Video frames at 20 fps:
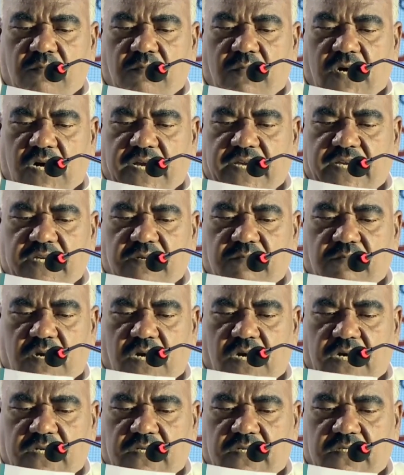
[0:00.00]

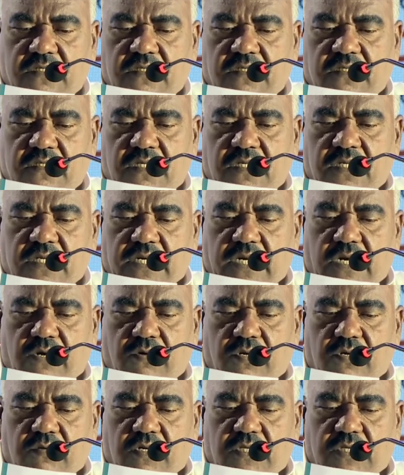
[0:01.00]
மாயன்மார்
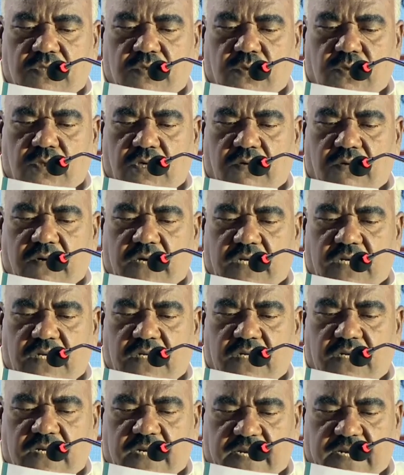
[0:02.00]
கௌரவ தூதவர்
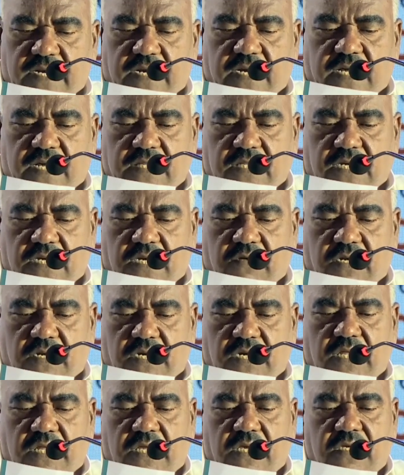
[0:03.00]
ரங்கநாதன்
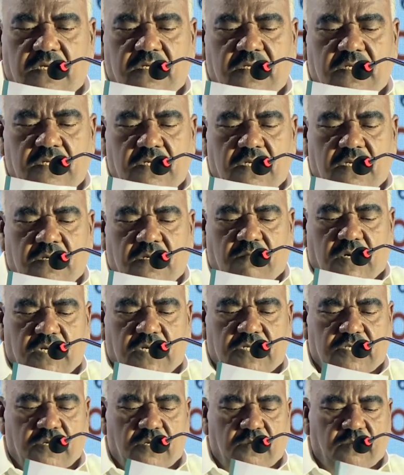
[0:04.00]
அவர்களே
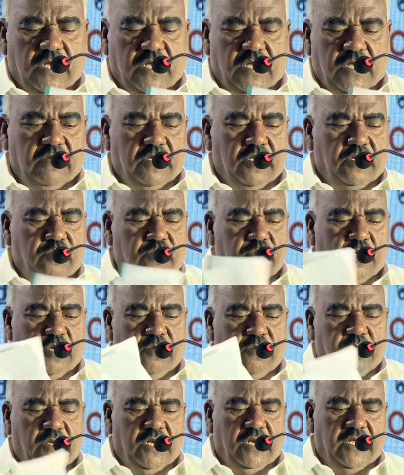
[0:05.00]
மற்றும் பல்வேறு
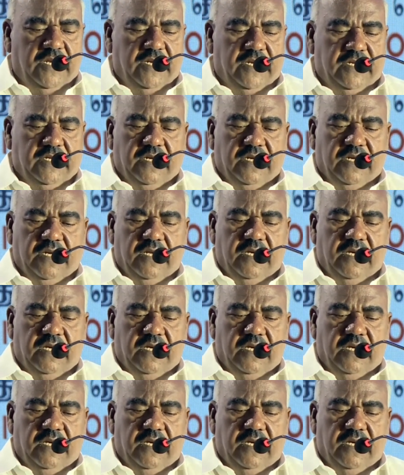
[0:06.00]
பொறுப்பில் இருக்கின்ற